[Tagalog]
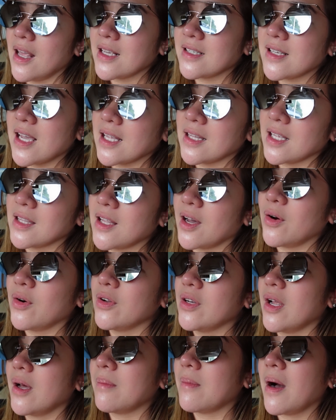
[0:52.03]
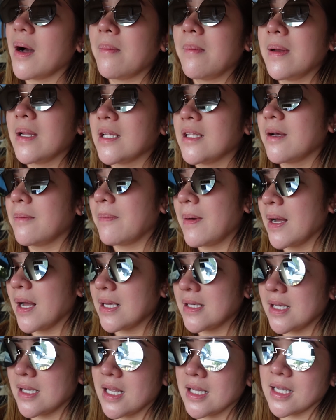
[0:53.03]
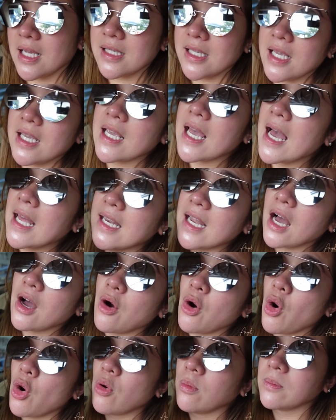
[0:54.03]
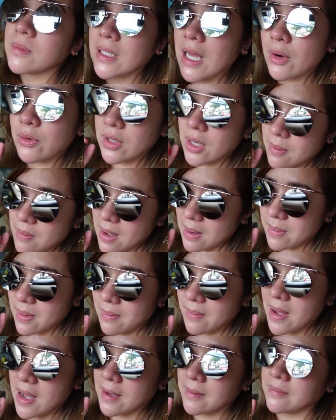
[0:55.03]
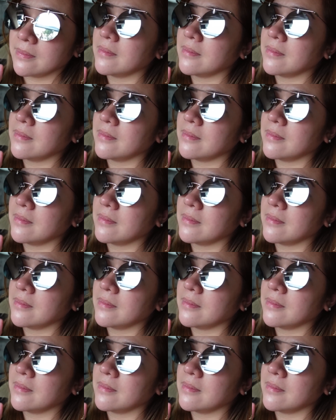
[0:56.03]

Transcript: excited ako na makabalik ng Pangasinan kasi yan ang hometown ng Mama Bab.